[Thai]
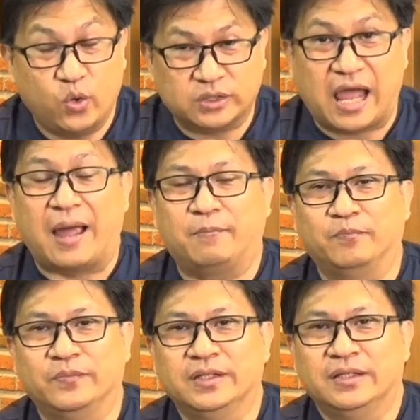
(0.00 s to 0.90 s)
หกถาม
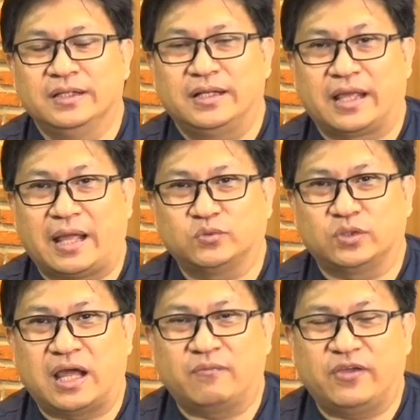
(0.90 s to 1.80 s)
นะครับส่วน
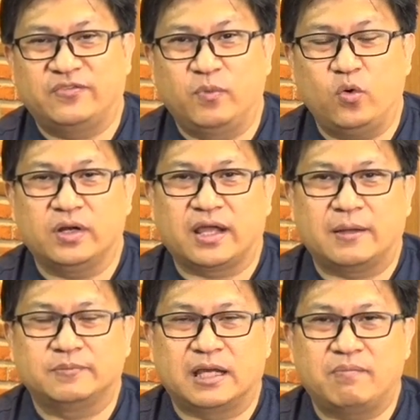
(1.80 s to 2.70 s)
ทาง Facebook นะครับ
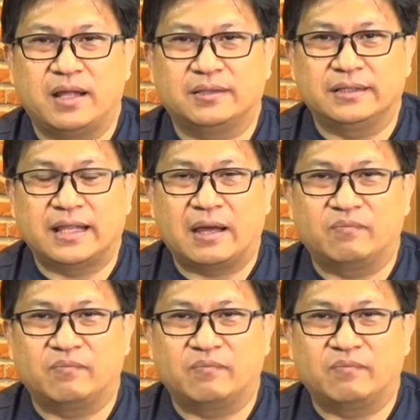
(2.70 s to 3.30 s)
สามารถติดตาม